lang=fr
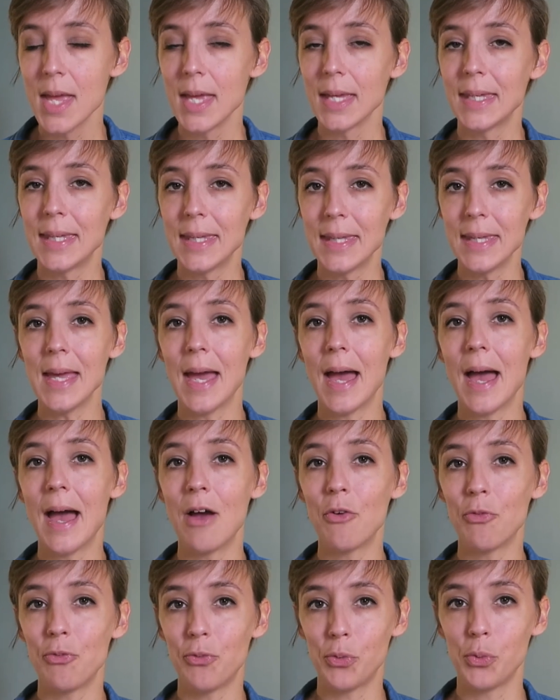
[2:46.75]
qui
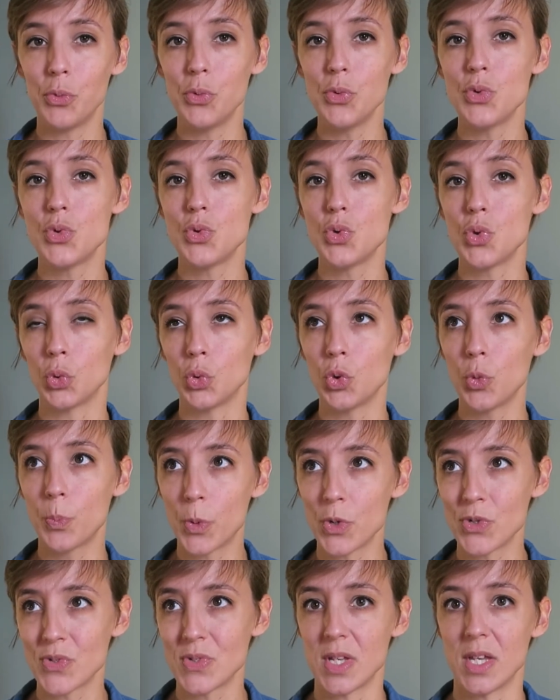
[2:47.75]
influe sur nos
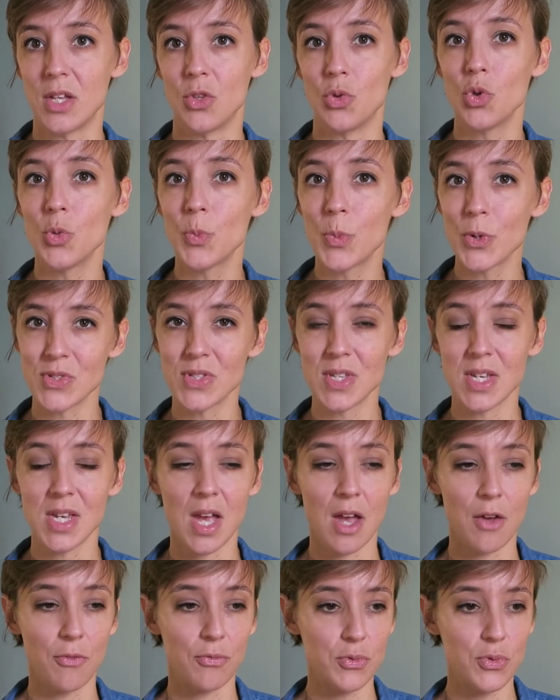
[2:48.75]
pensées. Nos
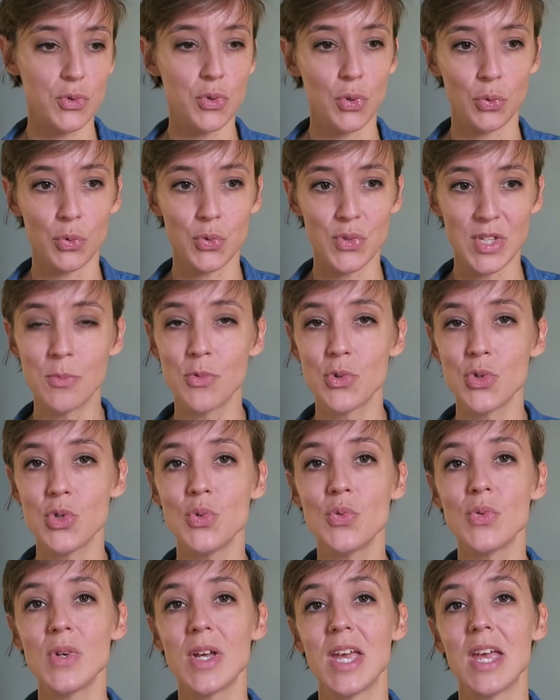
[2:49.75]
pensées influent sur nos
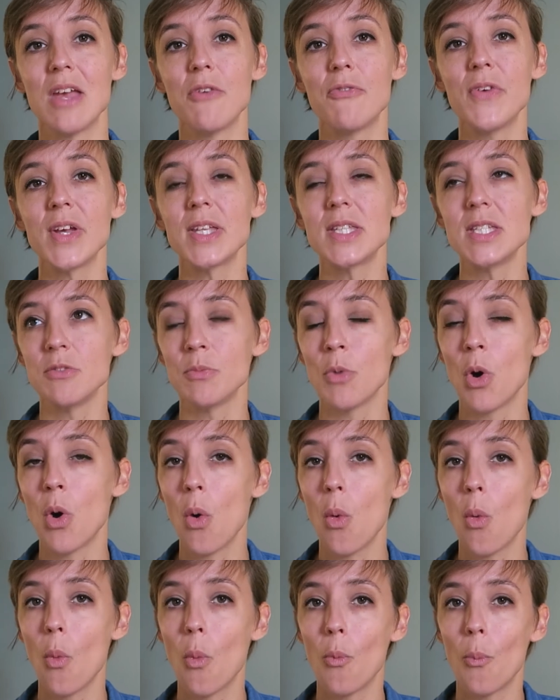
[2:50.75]
émotions et
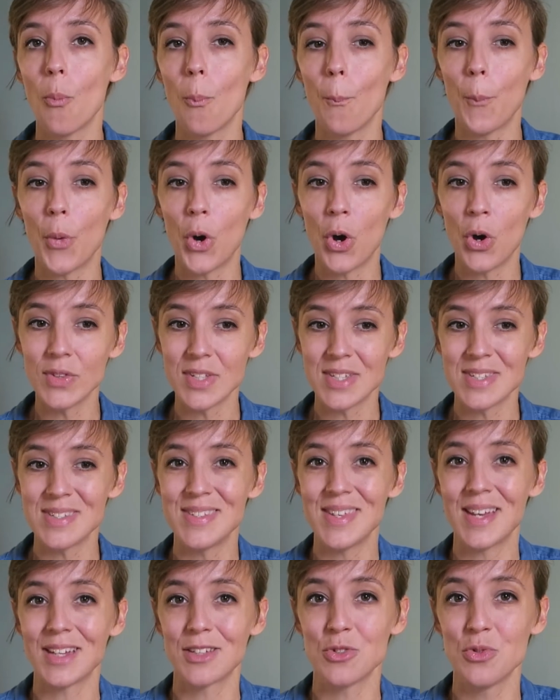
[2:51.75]
effectivement, on prend
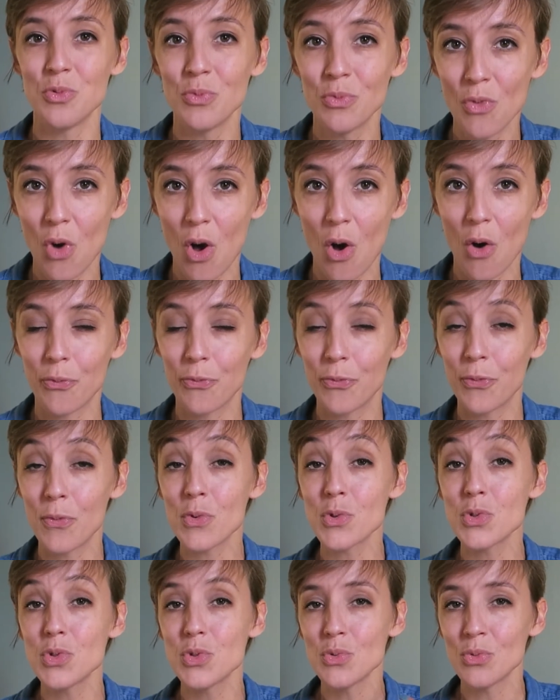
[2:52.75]
des actions en
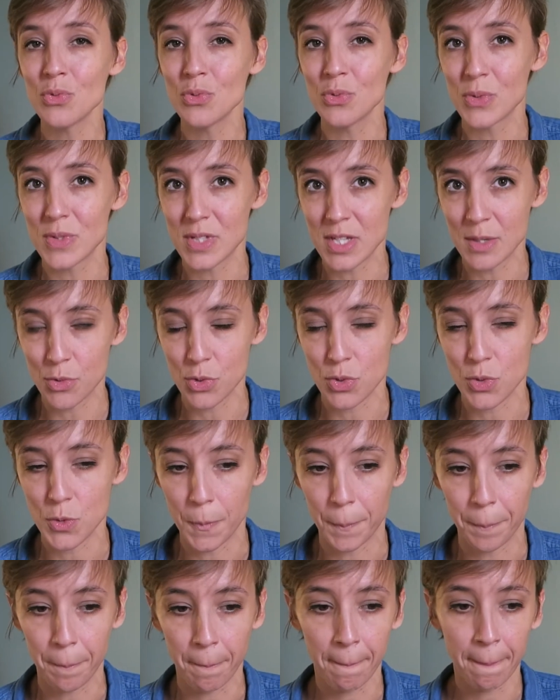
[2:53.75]
fonction de nos
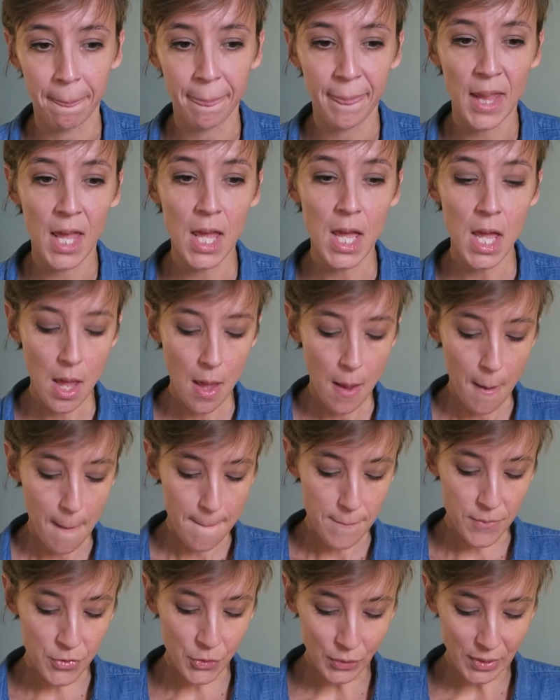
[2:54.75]
émotions.
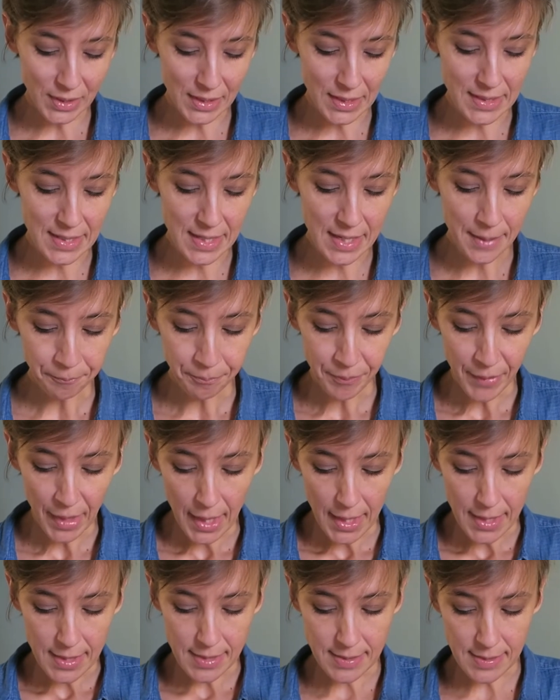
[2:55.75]
Donc l'idée,
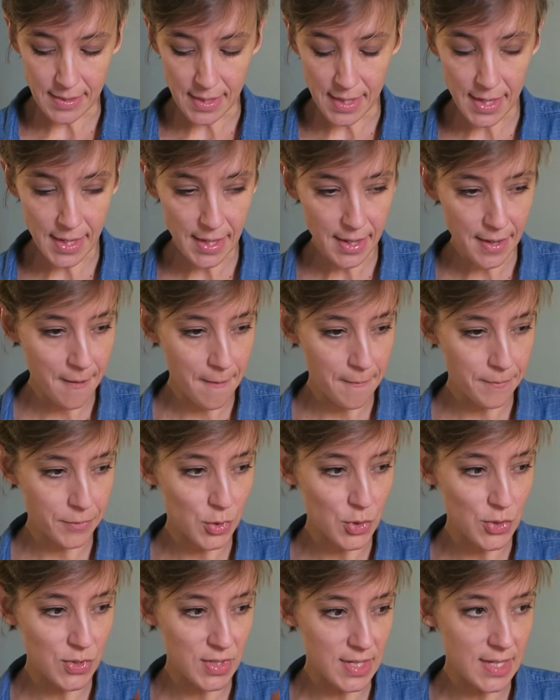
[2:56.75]
c'est euh,
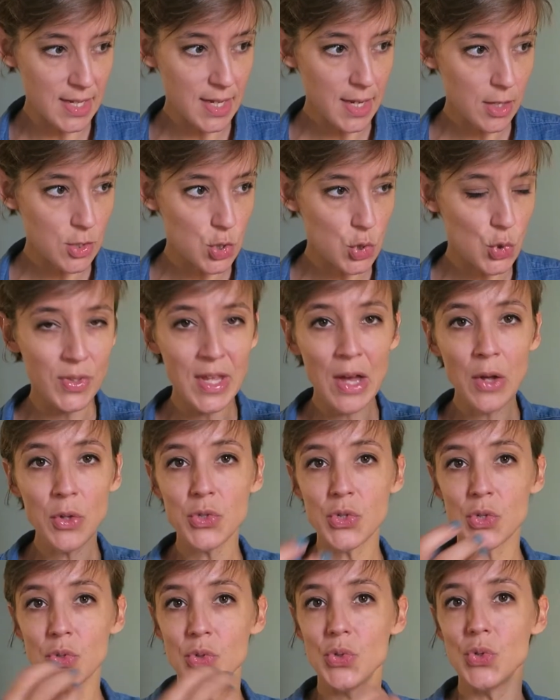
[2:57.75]
de se dire ce qu'on a
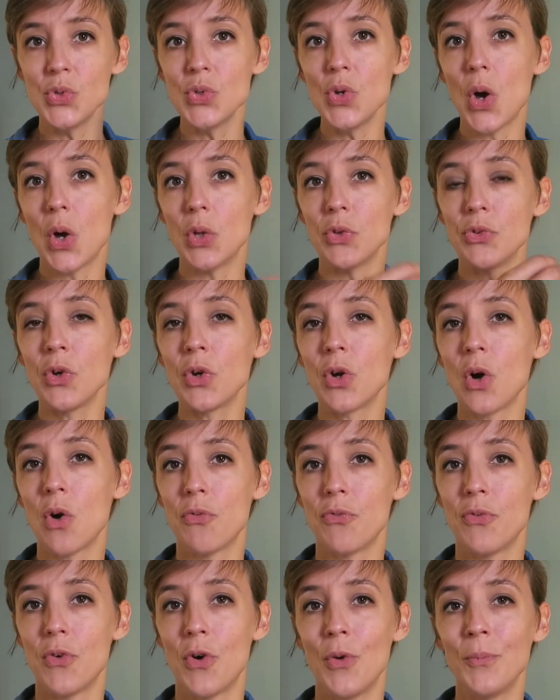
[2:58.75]
entendu en tant
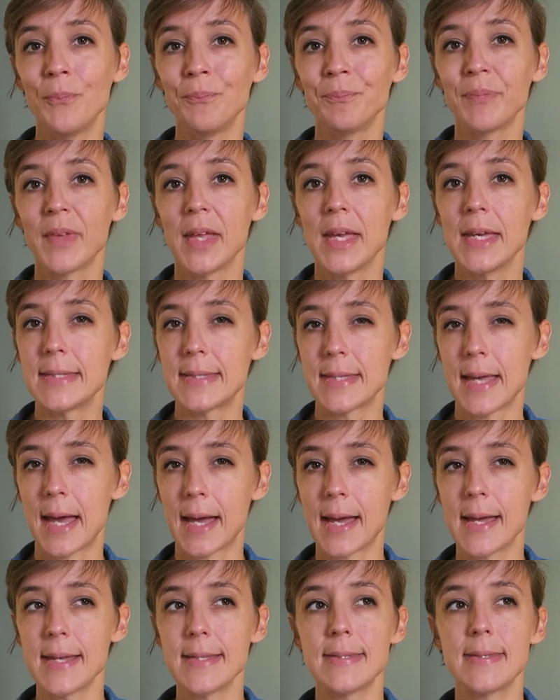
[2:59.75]
qu'enfant, ça
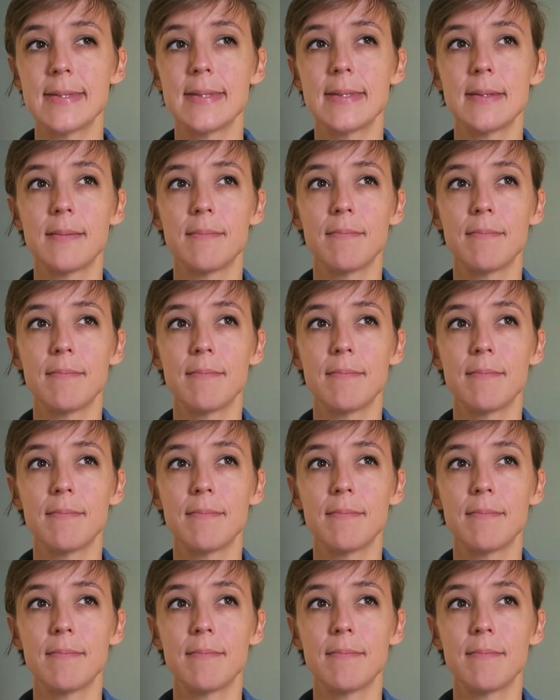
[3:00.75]
reste